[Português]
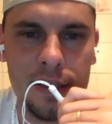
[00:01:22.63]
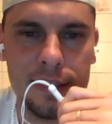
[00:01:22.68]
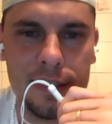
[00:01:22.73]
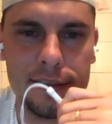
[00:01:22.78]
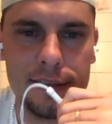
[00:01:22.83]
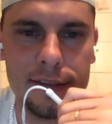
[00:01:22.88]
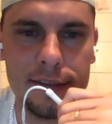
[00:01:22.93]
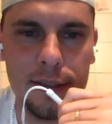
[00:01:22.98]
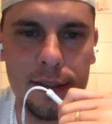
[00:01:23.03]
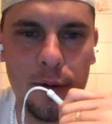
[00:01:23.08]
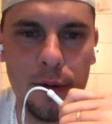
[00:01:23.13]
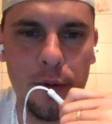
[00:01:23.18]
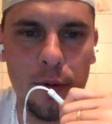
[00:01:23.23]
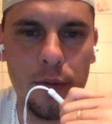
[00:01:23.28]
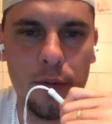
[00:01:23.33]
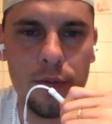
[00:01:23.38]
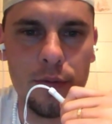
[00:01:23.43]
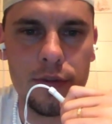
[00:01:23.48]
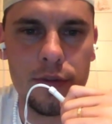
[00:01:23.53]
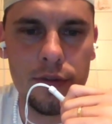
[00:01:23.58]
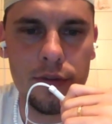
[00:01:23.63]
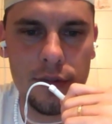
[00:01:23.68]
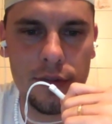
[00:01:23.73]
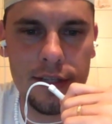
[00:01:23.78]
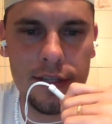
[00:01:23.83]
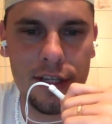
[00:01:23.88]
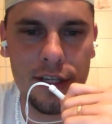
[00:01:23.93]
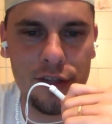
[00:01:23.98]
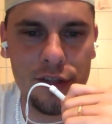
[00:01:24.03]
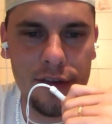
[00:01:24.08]
Então, se
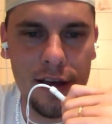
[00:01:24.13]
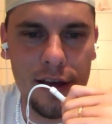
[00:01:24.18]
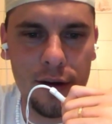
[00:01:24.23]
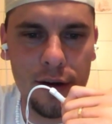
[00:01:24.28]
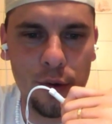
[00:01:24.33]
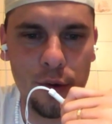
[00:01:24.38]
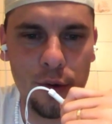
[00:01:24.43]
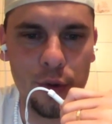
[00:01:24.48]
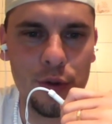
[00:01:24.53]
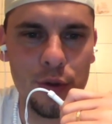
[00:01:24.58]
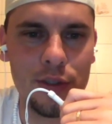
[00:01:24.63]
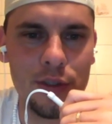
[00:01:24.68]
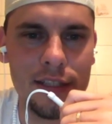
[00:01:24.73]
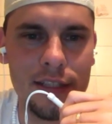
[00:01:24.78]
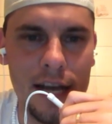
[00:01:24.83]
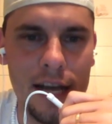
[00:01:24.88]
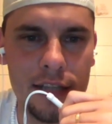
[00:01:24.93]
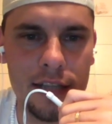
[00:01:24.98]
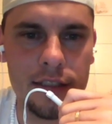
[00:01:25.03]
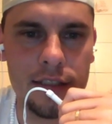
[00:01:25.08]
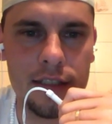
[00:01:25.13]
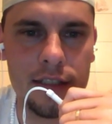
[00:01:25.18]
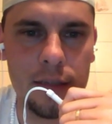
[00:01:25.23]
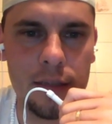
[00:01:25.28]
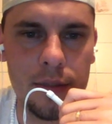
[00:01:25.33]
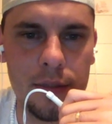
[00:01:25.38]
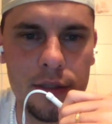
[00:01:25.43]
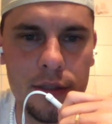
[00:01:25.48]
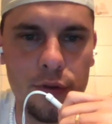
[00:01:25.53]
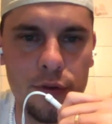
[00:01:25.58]
você tiver curiosidade de
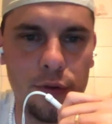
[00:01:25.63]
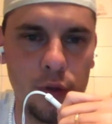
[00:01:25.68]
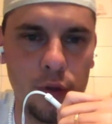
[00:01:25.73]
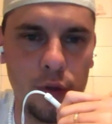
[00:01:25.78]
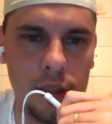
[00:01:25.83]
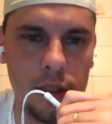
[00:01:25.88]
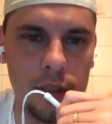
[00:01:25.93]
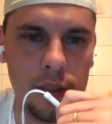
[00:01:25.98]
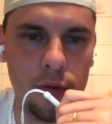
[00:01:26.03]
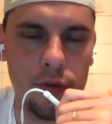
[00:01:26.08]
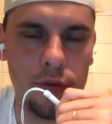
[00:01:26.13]
saber se o fulano